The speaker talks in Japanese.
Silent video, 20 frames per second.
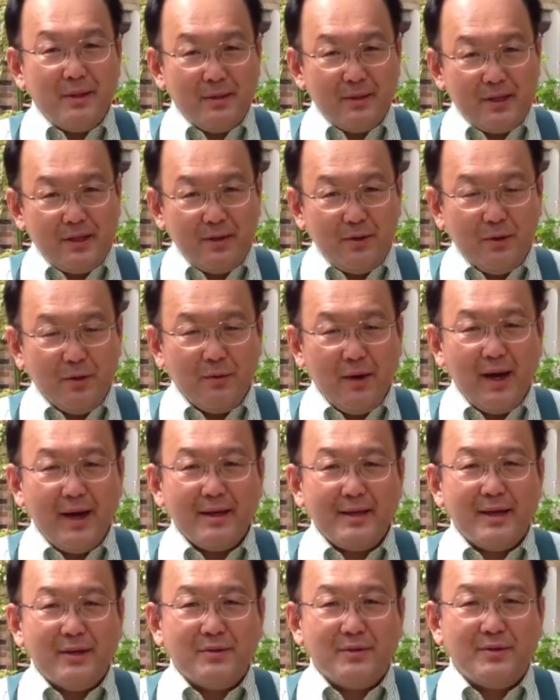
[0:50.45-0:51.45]
肥料は
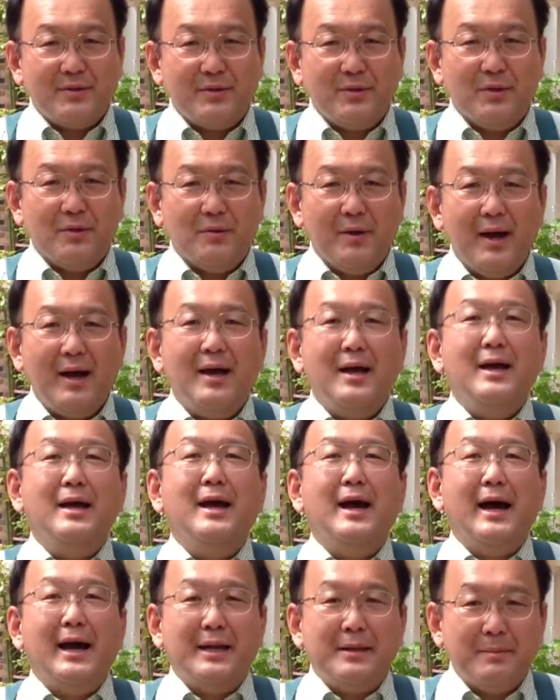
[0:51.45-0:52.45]
やる必要は
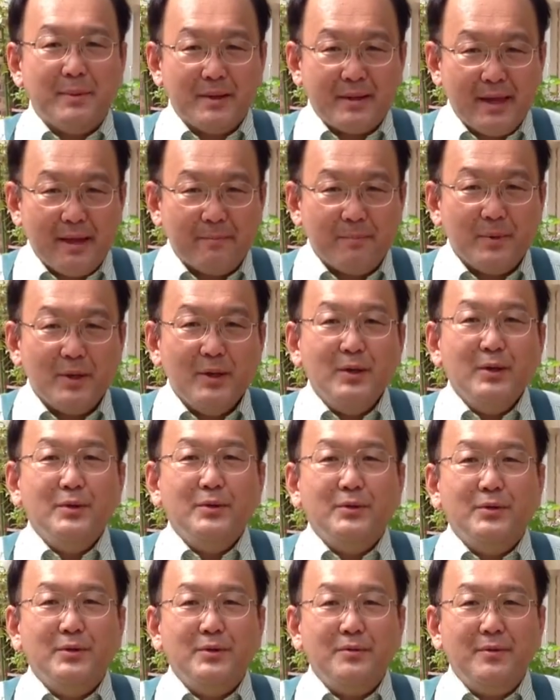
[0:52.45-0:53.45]
ありません
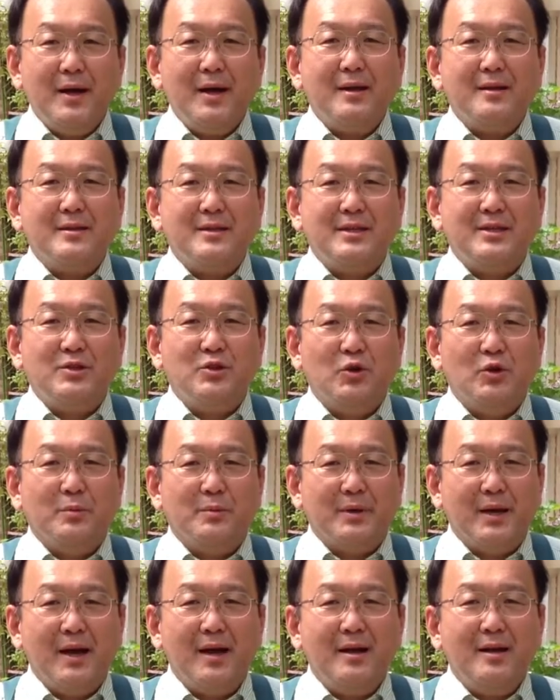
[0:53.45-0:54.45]
冬は地上
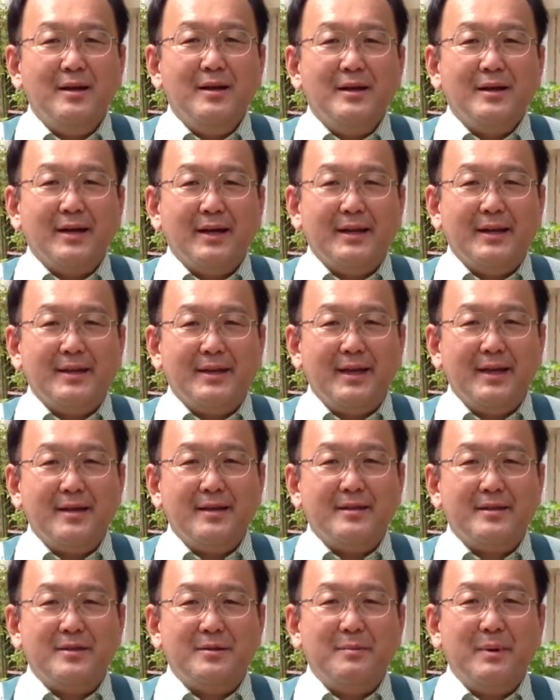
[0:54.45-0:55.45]
部が枯れて
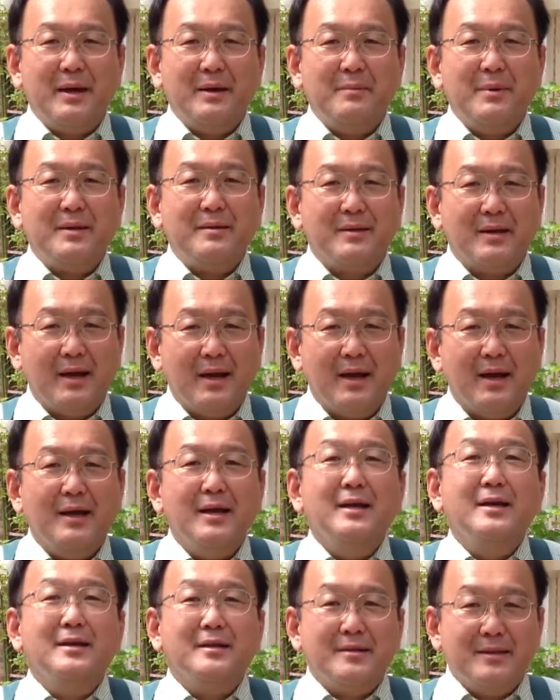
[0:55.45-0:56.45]
しまいますが
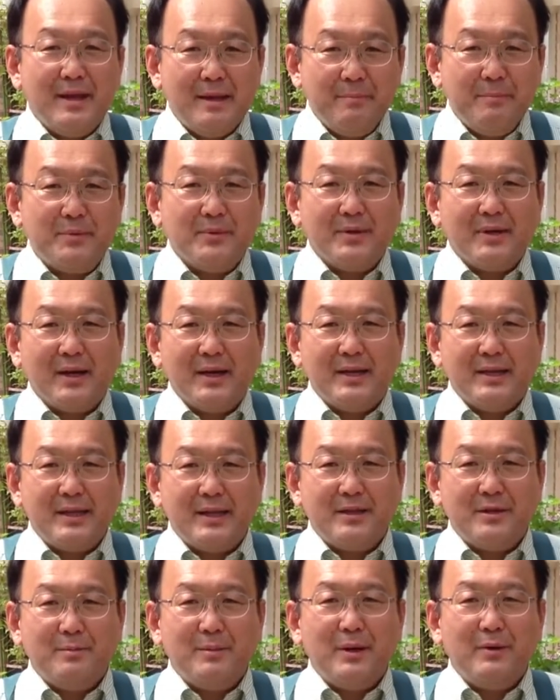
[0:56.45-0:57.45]
全部枯れて
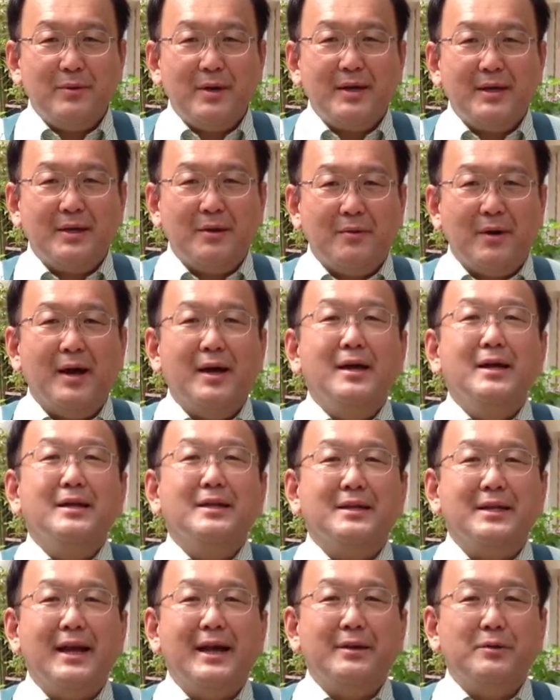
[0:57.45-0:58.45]
しまうわけでは
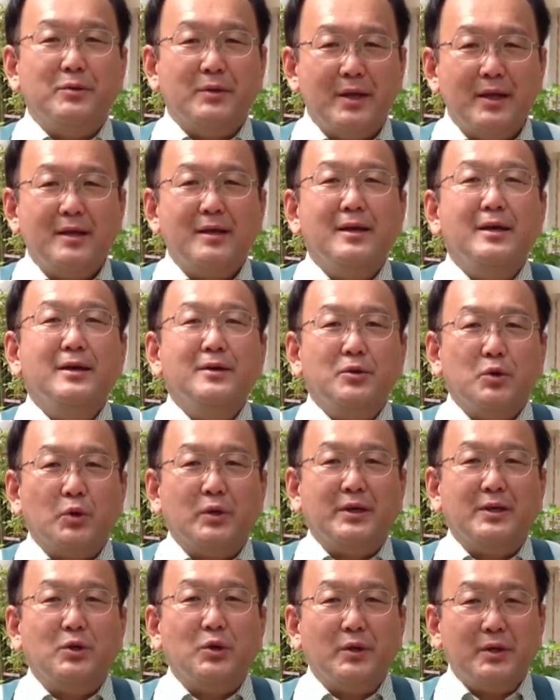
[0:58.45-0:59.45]
ないので
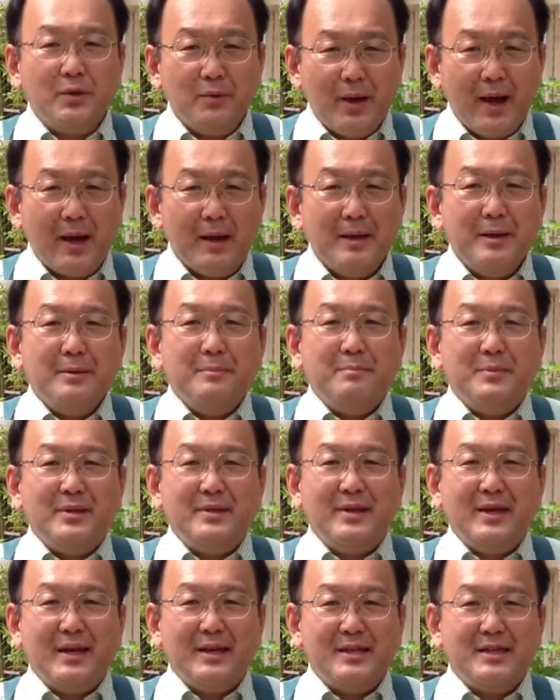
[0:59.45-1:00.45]
時々は
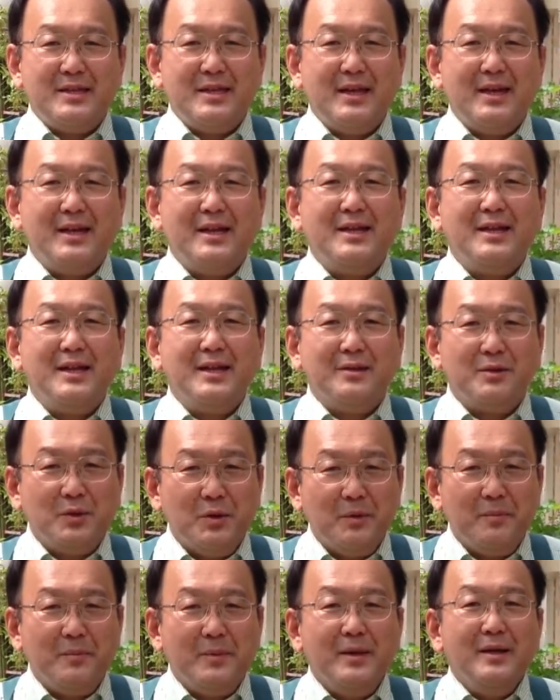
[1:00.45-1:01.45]
水やりしてやらない
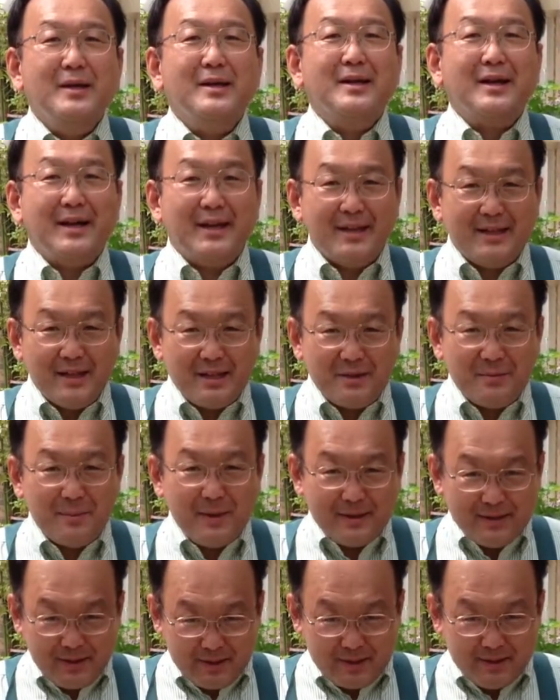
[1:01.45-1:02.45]
と枯れてしま
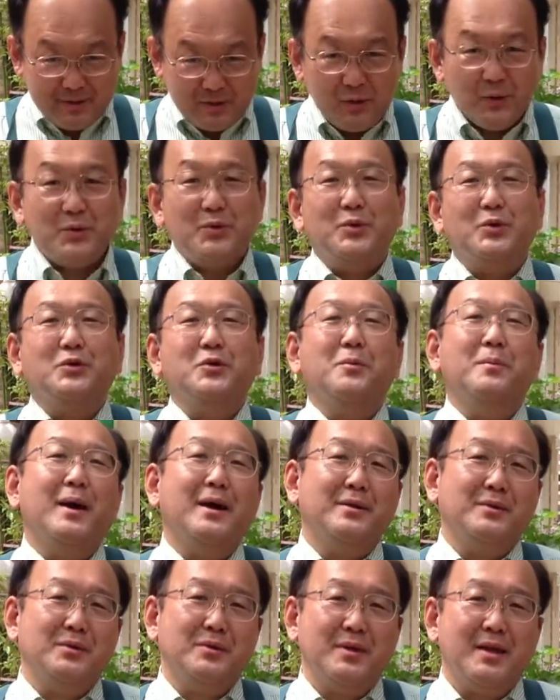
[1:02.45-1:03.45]
うということもあ
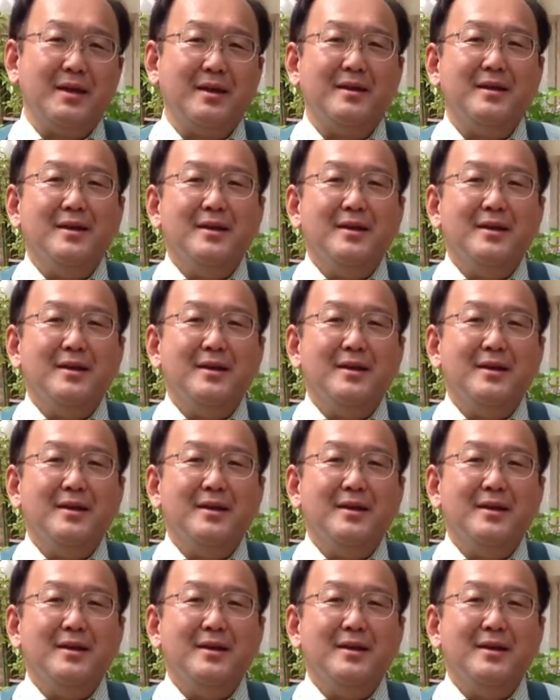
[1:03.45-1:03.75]
るので